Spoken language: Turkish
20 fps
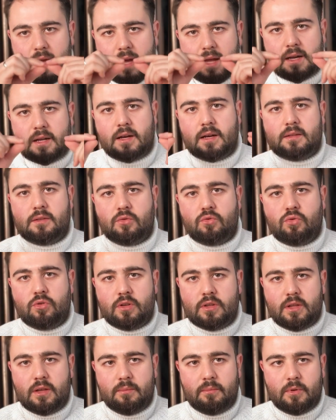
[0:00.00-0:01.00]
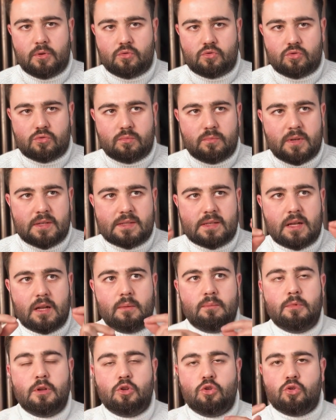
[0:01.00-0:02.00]
her kategoride mevcut. Mesela
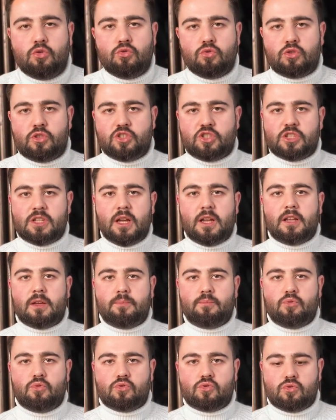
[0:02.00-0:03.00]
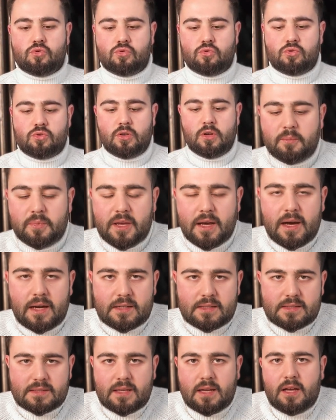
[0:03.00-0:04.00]
milyonluk işler yapıyorsundur. Bir arsa